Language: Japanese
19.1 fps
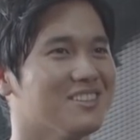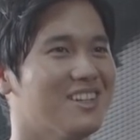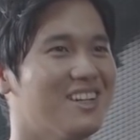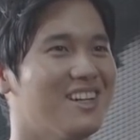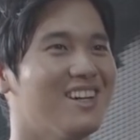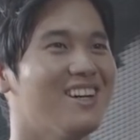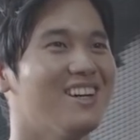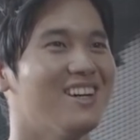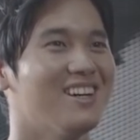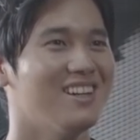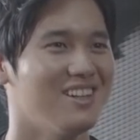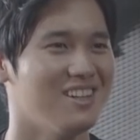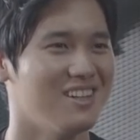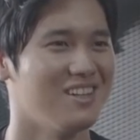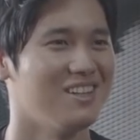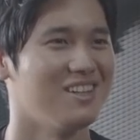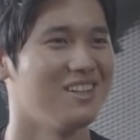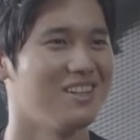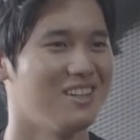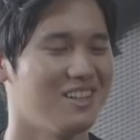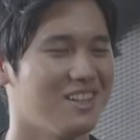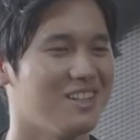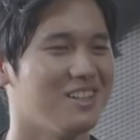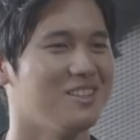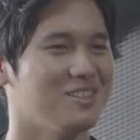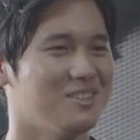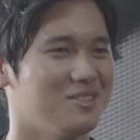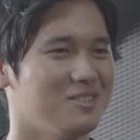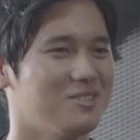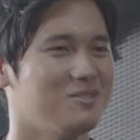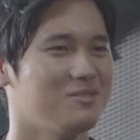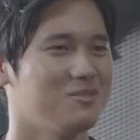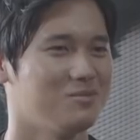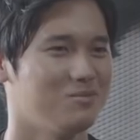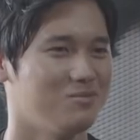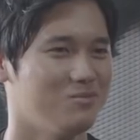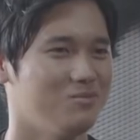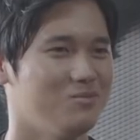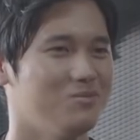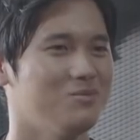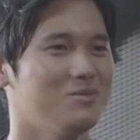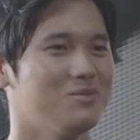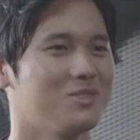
はい、うん、